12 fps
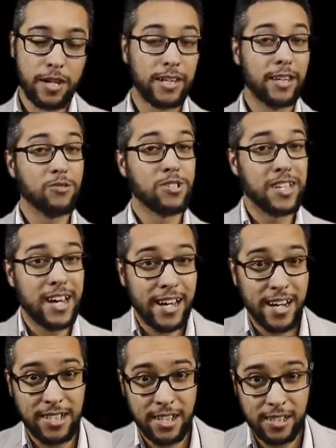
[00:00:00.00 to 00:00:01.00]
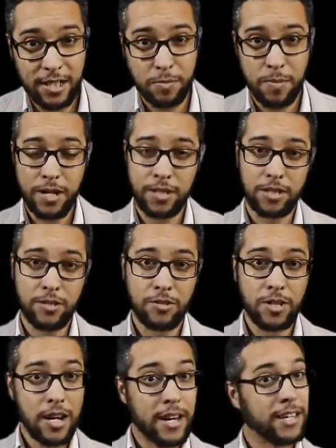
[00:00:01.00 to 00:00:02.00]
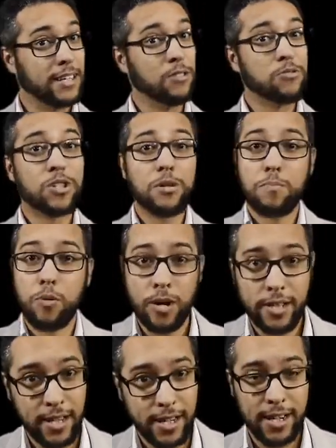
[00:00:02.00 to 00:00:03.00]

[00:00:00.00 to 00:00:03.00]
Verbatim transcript: que não segue a agenda de partidos, que não se importa em